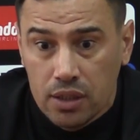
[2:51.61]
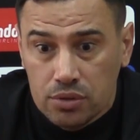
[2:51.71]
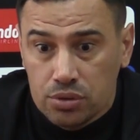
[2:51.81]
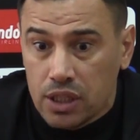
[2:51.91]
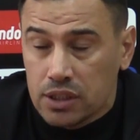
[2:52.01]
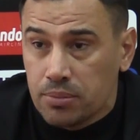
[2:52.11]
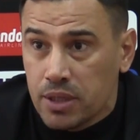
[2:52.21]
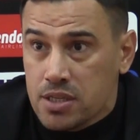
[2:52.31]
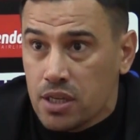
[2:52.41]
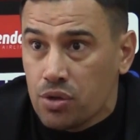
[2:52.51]
yukarıda
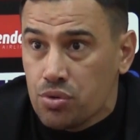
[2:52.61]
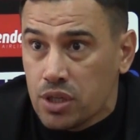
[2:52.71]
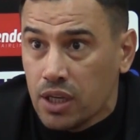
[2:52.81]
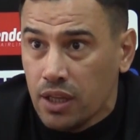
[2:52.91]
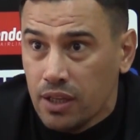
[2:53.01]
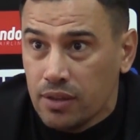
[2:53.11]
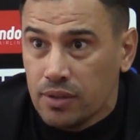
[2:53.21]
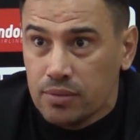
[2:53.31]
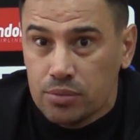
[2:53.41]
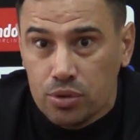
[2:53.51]
manzara güzel.
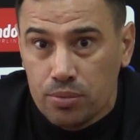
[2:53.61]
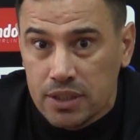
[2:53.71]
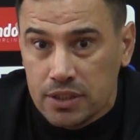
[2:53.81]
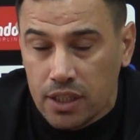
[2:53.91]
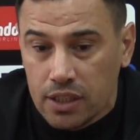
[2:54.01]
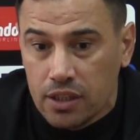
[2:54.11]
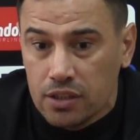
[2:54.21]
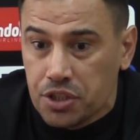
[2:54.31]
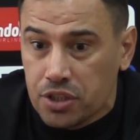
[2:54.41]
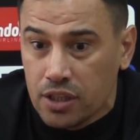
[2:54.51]
Biz o manzaraya da
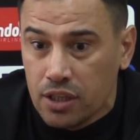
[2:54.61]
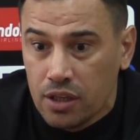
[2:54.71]
alıştık.